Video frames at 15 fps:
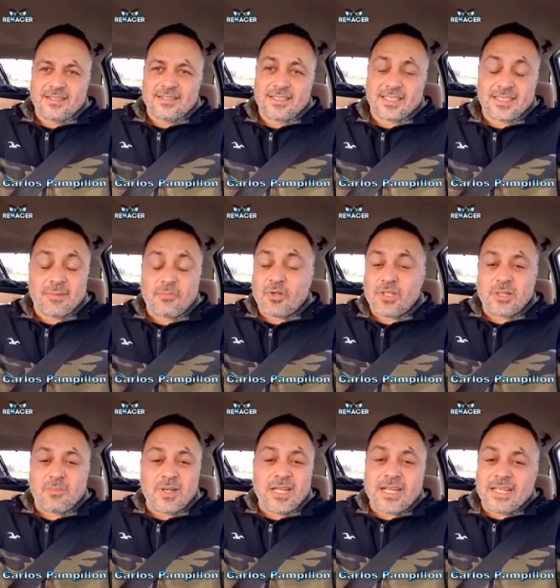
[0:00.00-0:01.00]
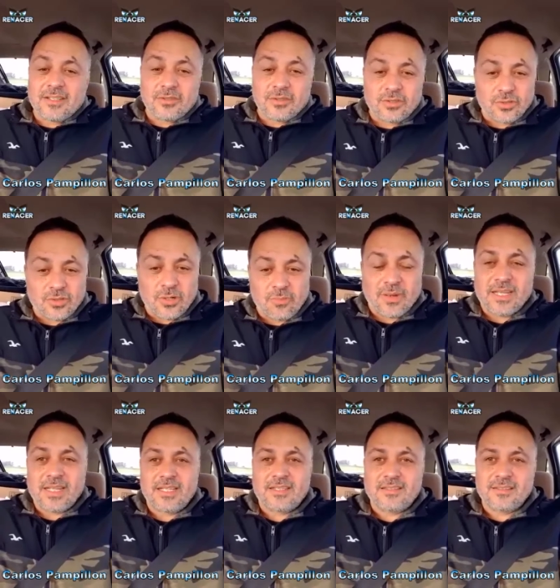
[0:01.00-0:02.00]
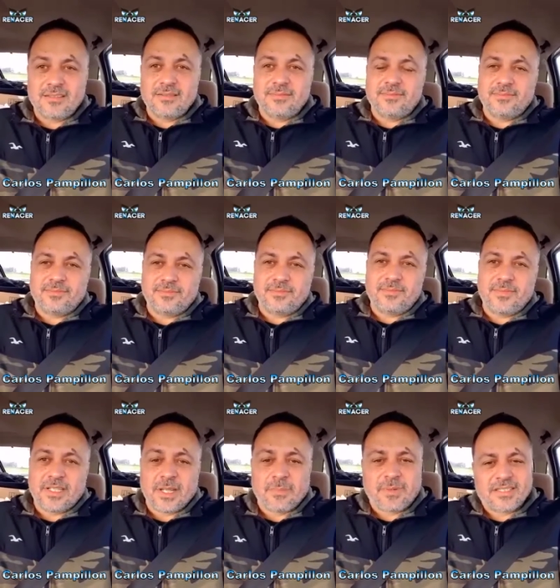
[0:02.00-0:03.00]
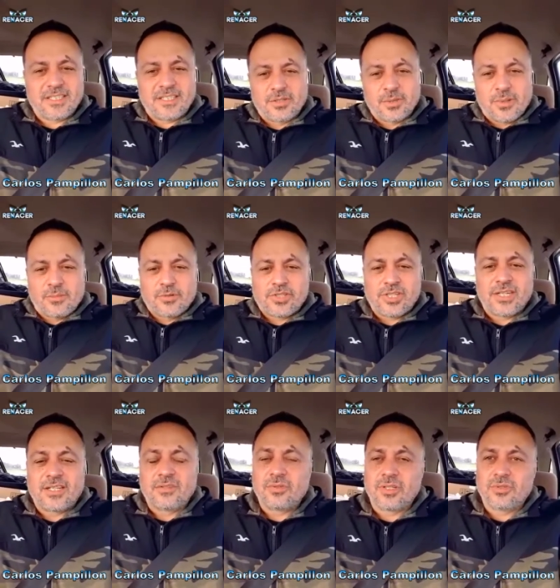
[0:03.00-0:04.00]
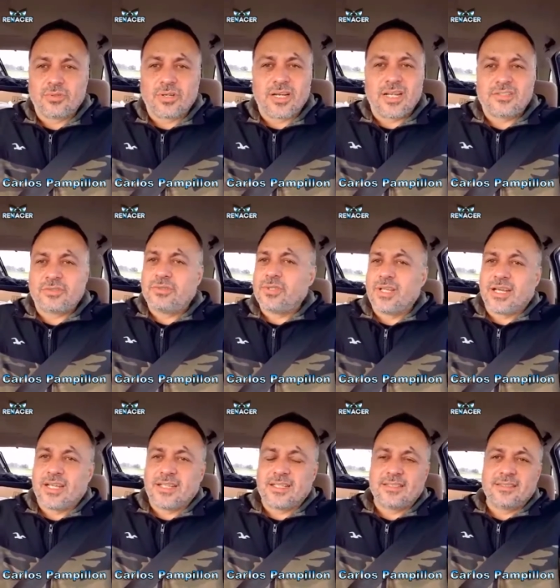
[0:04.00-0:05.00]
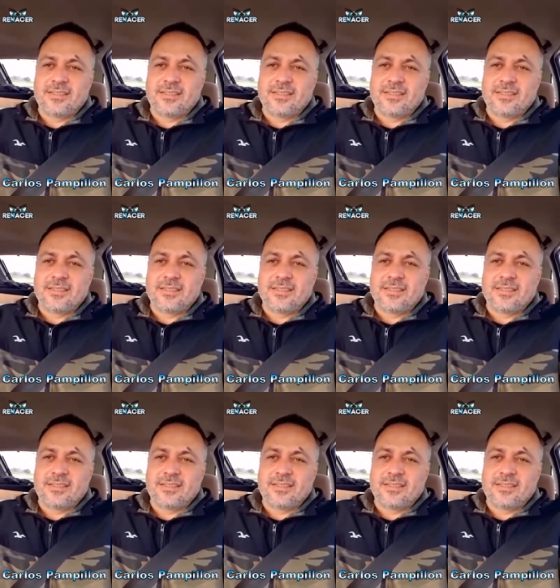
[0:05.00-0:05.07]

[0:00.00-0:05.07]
se está multiplicando en todo el país. Despacito vamos llegando a todas las ciudades.